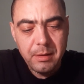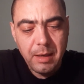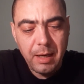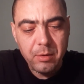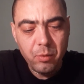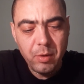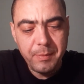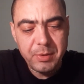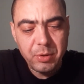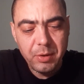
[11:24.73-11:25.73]
Akura
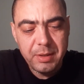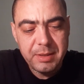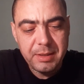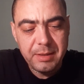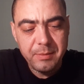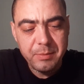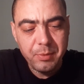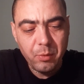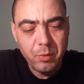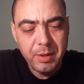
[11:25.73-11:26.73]
beteuerte ihr mit
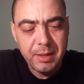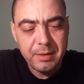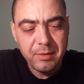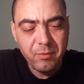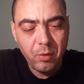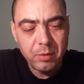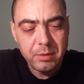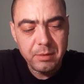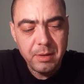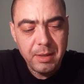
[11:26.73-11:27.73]
beruhigenden
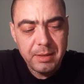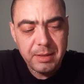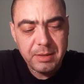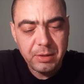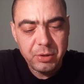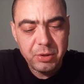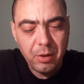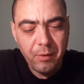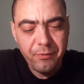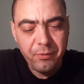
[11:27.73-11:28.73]
Worten, dass Krishna
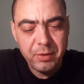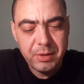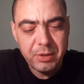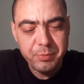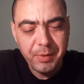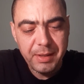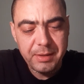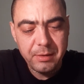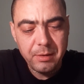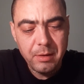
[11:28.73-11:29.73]
oft von ihr
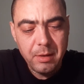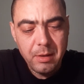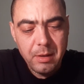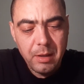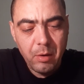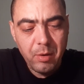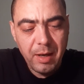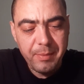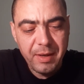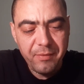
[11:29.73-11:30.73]
spreche. Auch
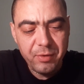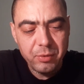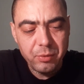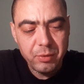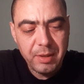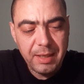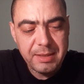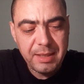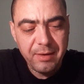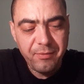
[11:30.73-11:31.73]
habe er von
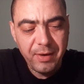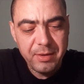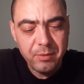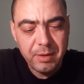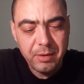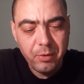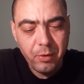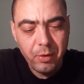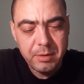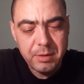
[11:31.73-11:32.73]
Duryodhans Anfeindungen
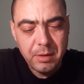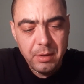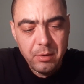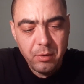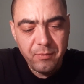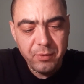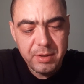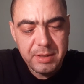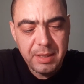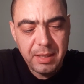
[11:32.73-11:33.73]
gehört und
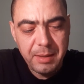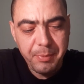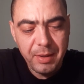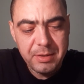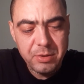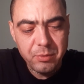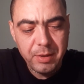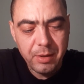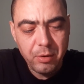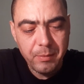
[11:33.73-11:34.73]
würde sicherlich bald zu
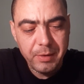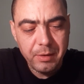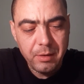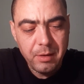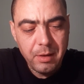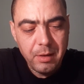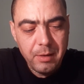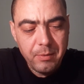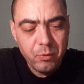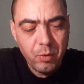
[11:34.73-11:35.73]
ihr kommen.
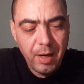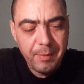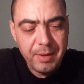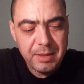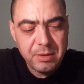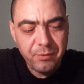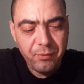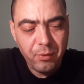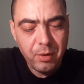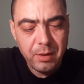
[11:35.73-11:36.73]
Nur habe er
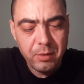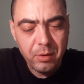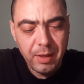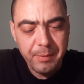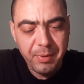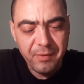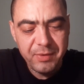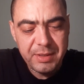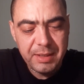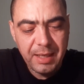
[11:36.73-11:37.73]
zuvor noch ein paar
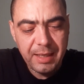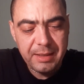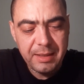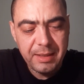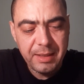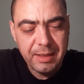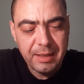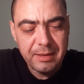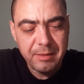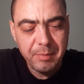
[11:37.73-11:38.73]
wichtige
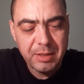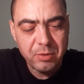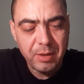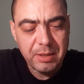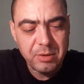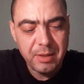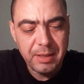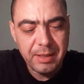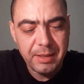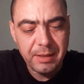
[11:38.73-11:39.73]
Angelegenheiten in Mathura zu
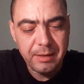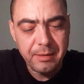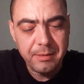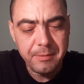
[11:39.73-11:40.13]
erledigen.